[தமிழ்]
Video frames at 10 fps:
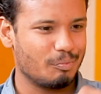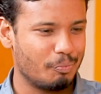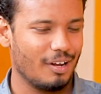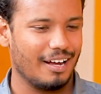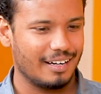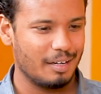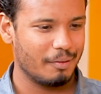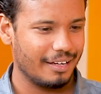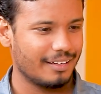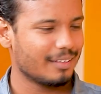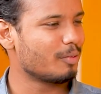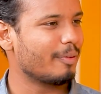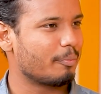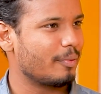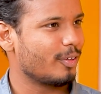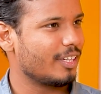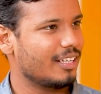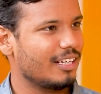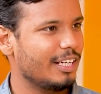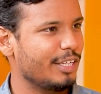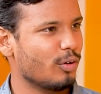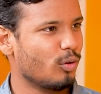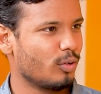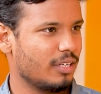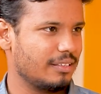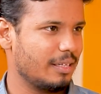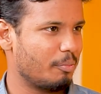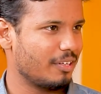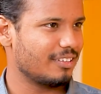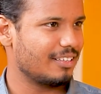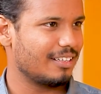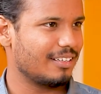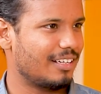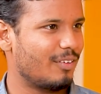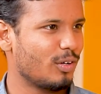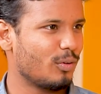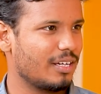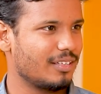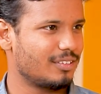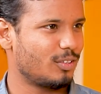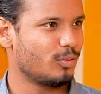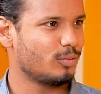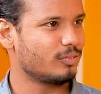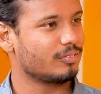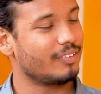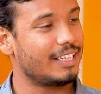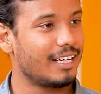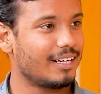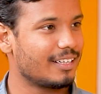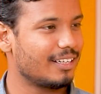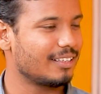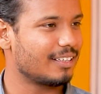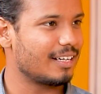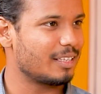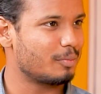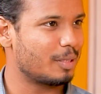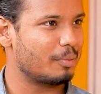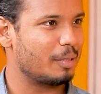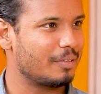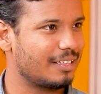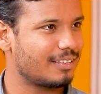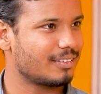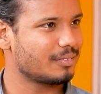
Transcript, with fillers: இப்போ நாங்கள்லாம் பயங்கர எதிர்பார்ப்போட லியோங்கிற திரைப்படத்துக்காக அவளோட காத்திருக்கோம் வெளிநாடுகளில் அதுக்கான எதிர்பார்க்கலாம் அப்படின்னு